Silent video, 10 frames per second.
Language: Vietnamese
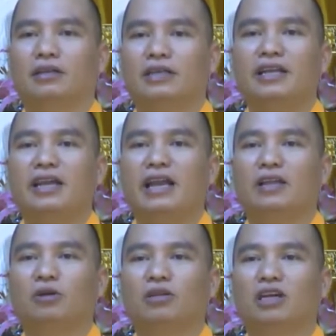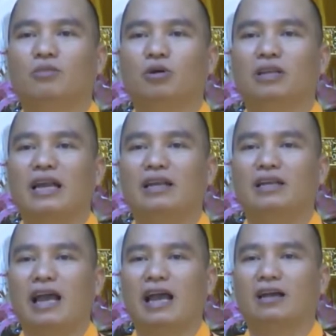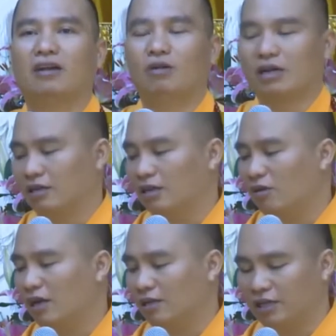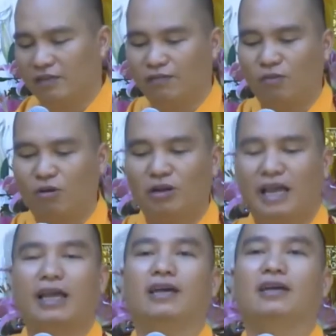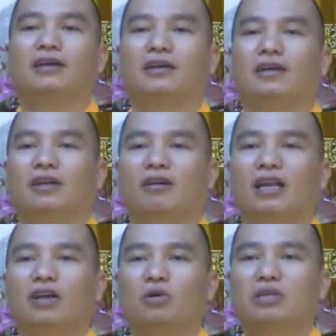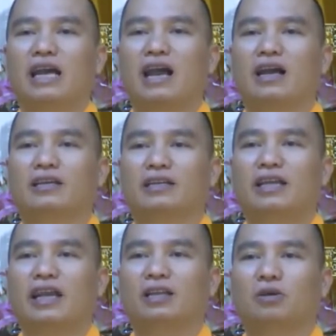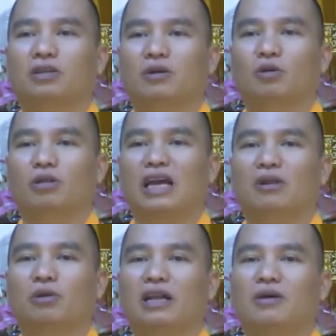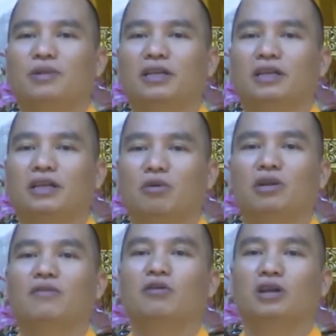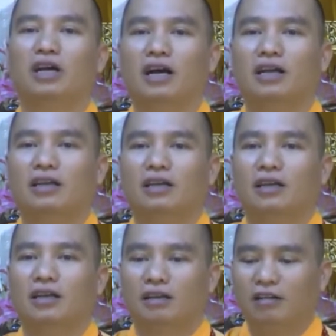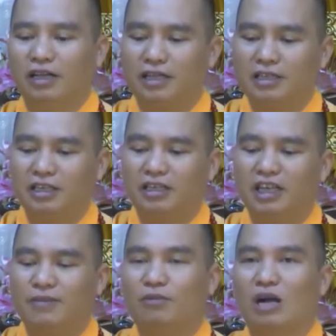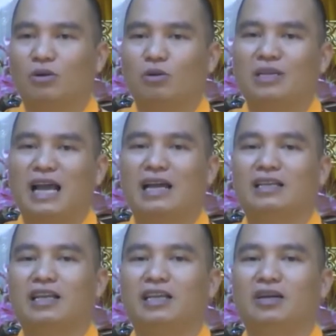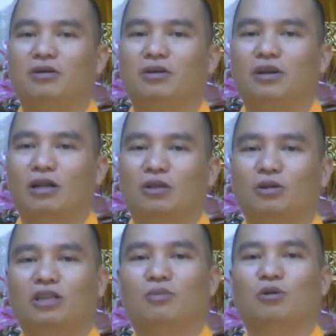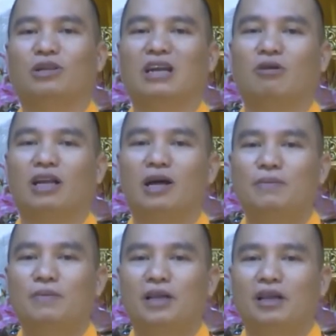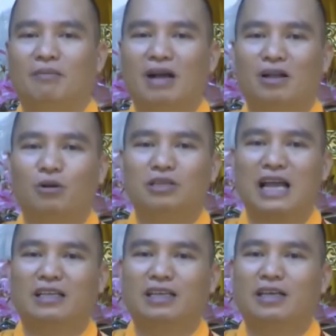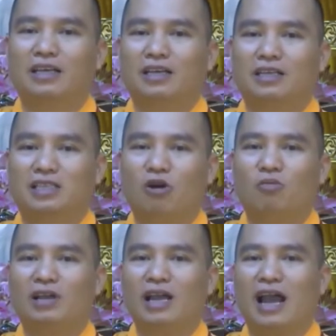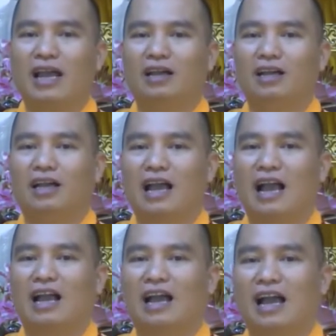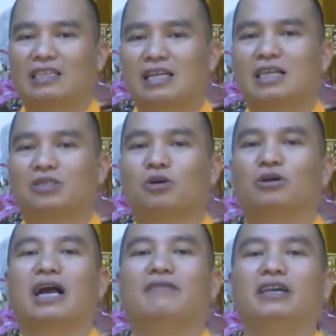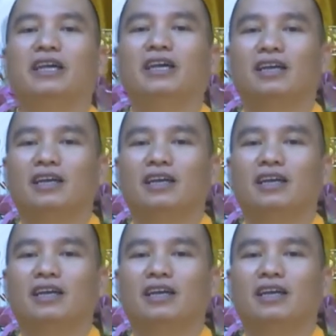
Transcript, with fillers: tranh ảnh tôn tượng bồ tát địa tạng hoặc đứt qua kinh phổ môn này nói là cúng dàng tranh ảnh tôn tượng bồ tát quan âm thì công đức vô lượng người á, trì niệm hoặc cúng dàng danh hiệu hoặc tôn tượng bồ tát quan âm bằng cúng dàng gì 62 ức hàng hà sa số các vị